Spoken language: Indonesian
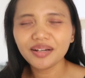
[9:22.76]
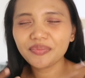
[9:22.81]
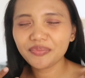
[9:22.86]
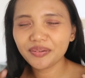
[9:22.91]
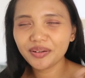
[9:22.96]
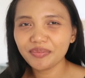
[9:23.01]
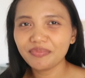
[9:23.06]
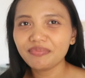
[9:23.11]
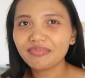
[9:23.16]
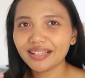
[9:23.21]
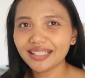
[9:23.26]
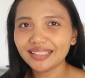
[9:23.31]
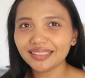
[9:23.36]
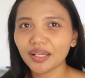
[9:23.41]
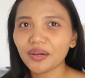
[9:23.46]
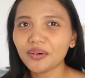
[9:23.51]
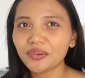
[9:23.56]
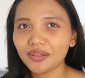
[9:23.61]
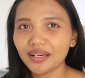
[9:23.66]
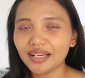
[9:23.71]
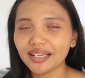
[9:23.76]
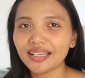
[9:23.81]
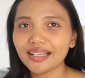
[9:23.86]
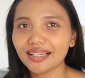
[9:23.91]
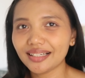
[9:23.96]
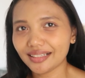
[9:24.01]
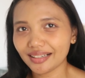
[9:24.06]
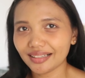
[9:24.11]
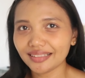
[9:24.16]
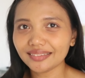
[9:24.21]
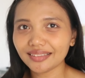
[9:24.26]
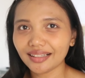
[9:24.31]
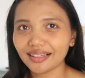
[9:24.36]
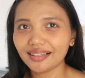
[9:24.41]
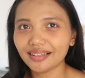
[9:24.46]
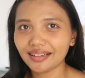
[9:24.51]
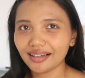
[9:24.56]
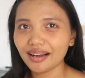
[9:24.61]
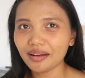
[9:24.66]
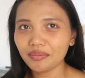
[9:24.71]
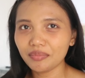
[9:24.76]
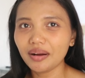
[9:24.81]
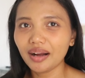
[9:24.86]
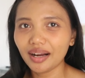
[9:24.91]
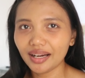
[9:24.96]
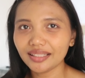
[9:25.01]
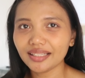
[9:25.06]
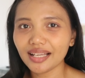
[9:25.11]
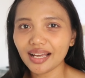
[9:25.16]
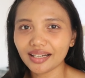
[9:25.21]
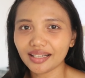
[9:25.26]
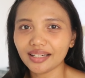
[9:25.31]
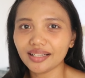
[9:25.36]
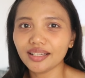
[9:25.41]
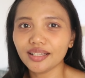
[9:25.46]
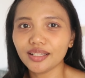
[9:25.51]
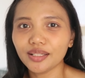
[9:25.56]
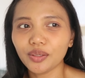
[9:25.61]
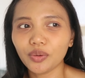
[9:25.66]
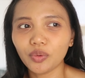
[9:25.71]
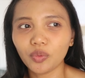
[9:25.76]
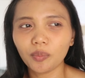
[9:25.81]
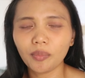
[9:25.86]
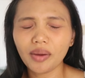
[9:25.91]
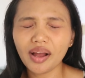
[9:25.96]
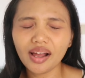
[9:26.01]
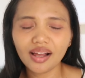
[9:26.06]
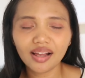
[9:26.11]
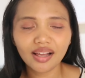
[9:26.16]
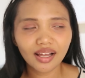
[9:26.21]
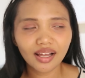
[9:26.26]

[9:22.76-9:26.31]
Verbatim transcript: tapi please aku lagi ngerasa gerah banget hari ini di rumah